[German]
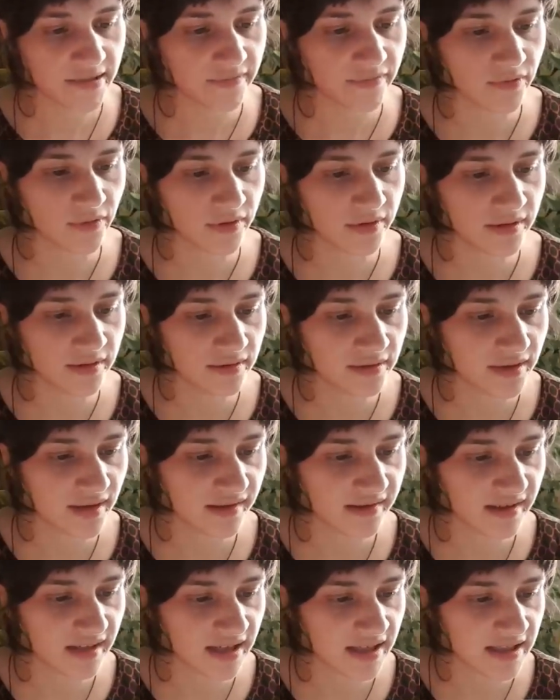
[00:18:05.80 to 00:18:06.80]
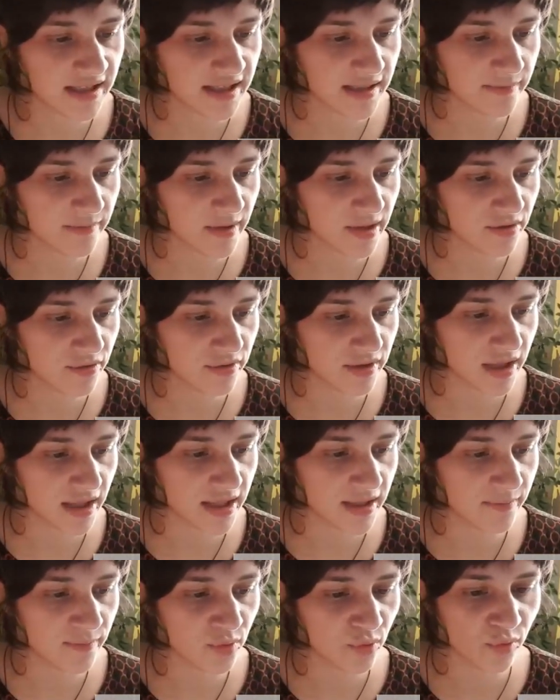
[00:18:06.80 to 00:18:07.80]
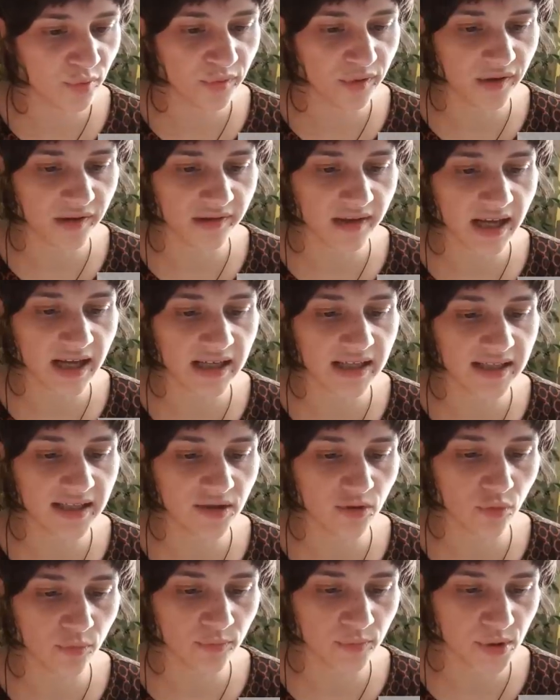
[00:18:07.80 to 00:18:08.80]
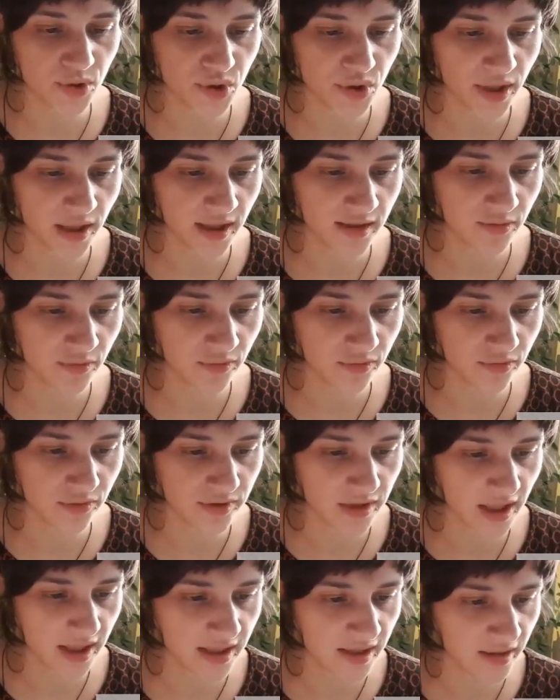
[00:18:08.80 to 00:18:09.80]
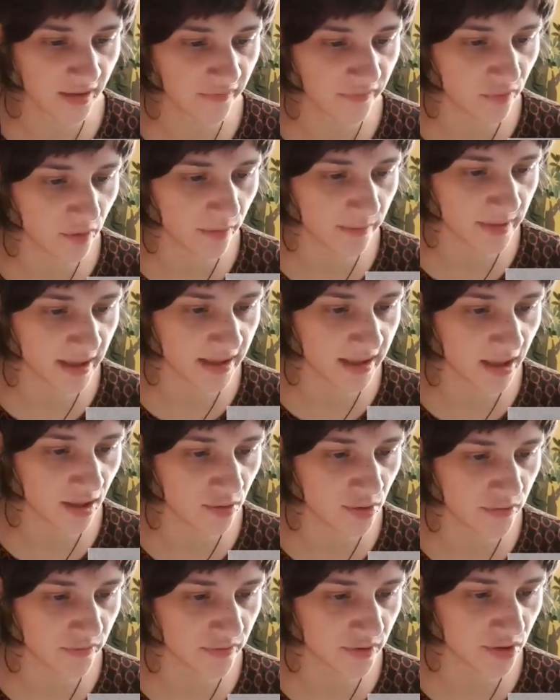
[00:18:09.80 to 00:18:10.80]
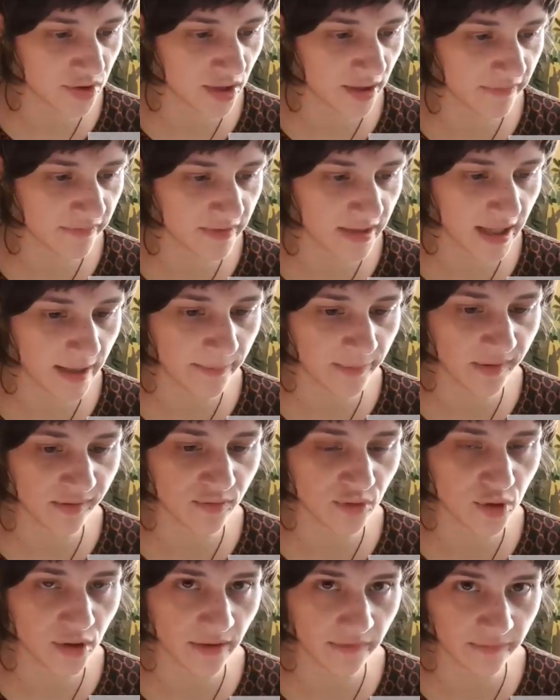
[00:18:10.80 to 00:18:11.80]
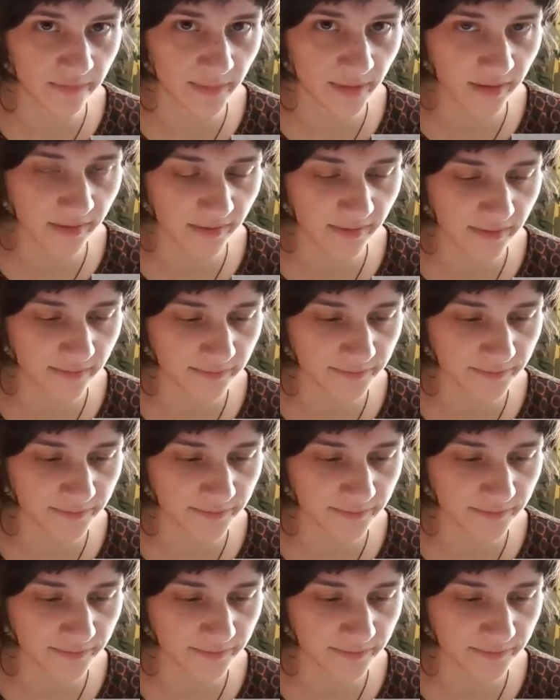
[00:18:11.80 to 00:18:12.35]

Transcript: geworden, dass er nicht mehr durch eine bloße sachliche Umgestaltung, durch eine Reform der Tauschwirtschaft abzuschaffen ist.